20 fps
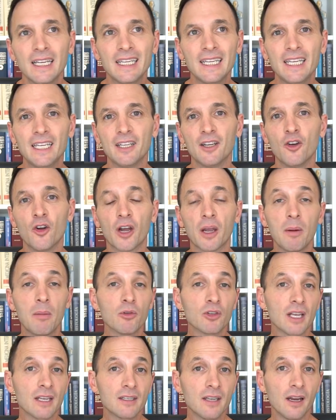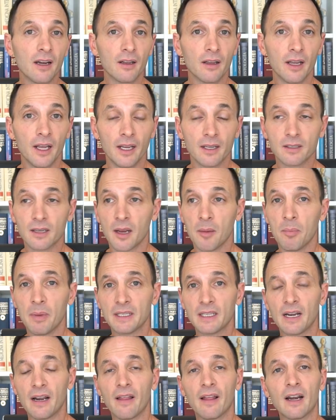y lo que vamos a hacer es
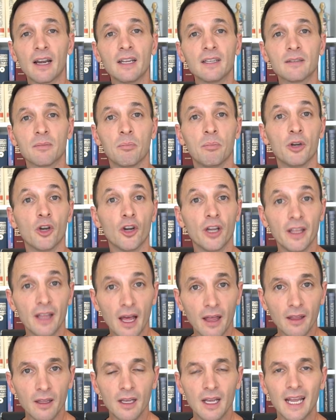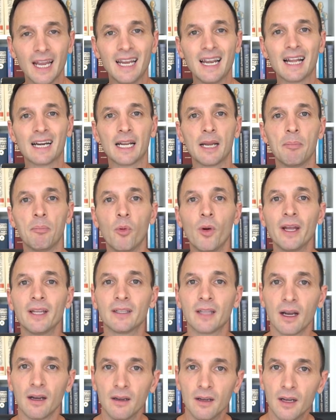empezar a darles prioridad en la
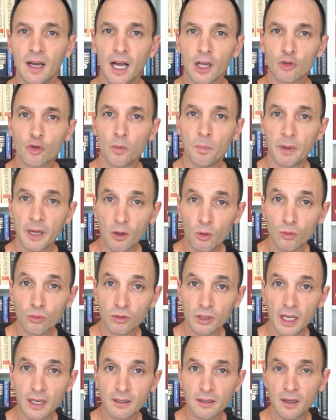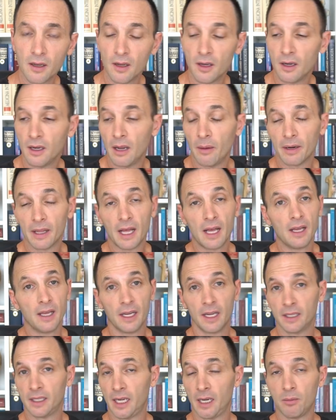respuesta a sus preguntas. La verdad es
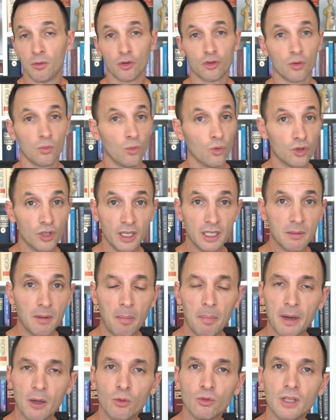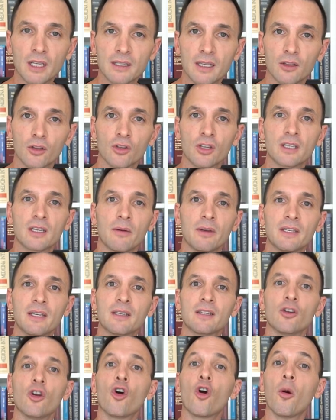que tenemos muchísimas preguntas, entonces a
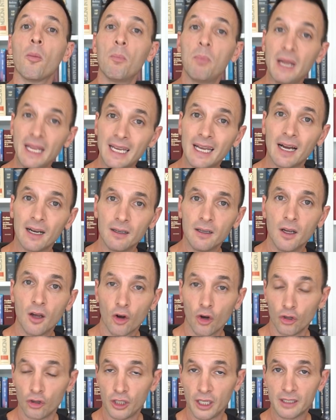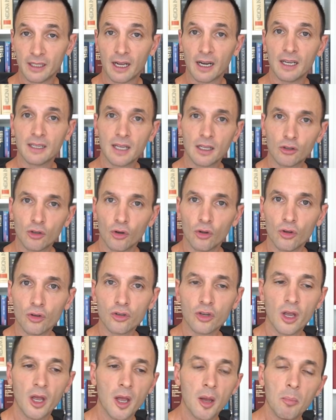veces se nos complica contestarles a
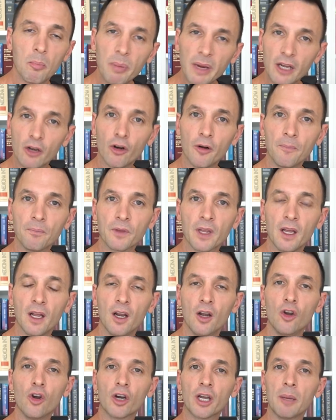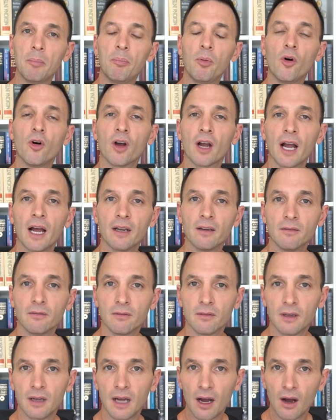todos, pero los que pongan
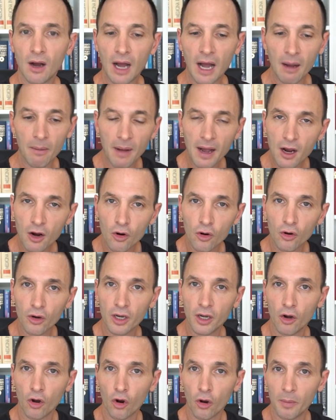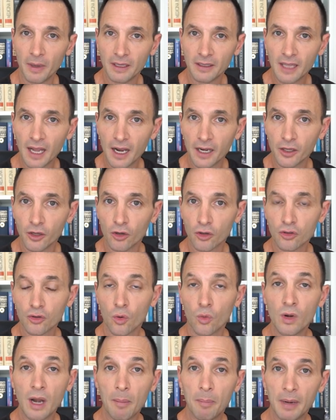abajo en los comentarios
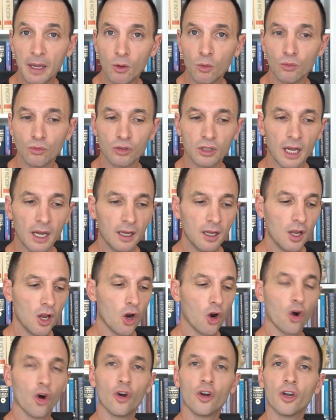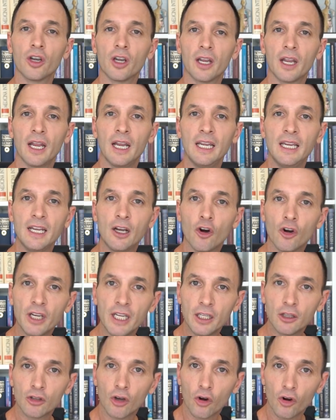una pregunta con el
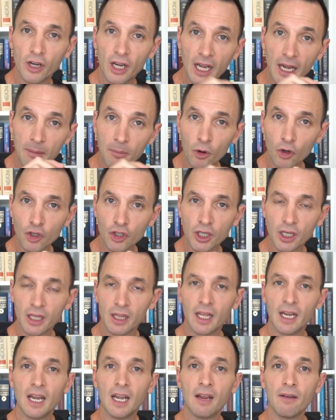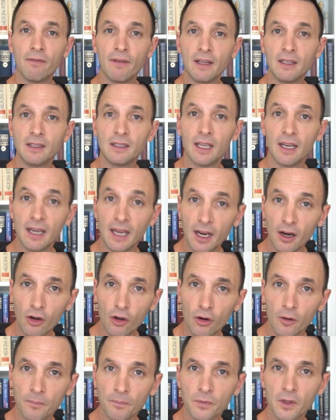iconito, con el emoji del elefante
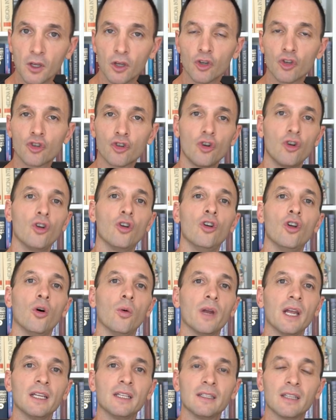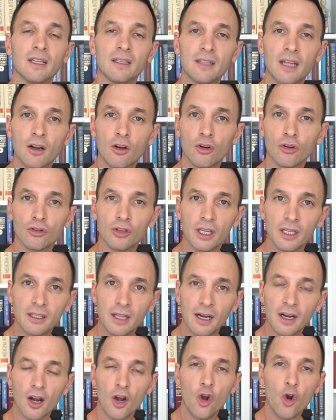negro, yo los voy a intentar
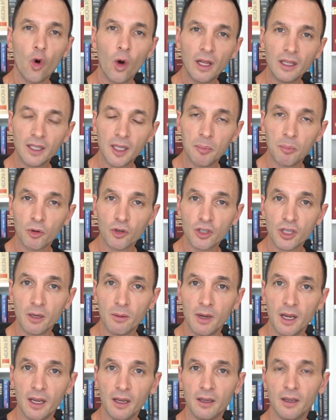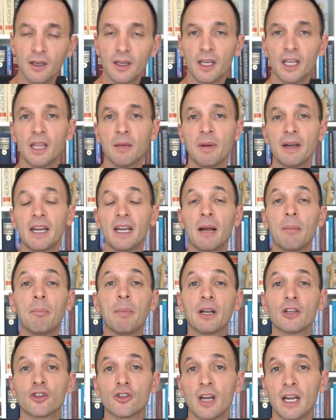contestar lo antes posible y de manera
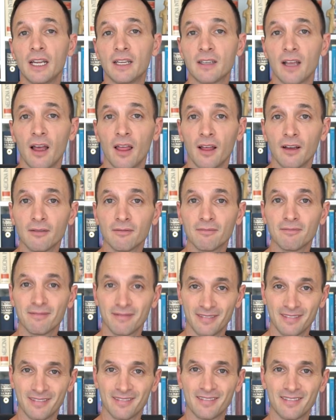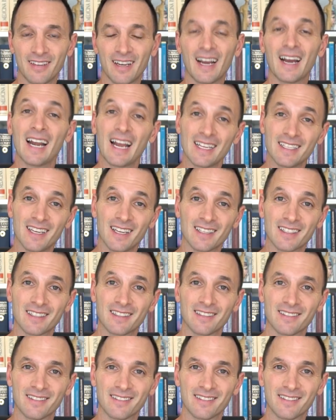personalizada. Gracias.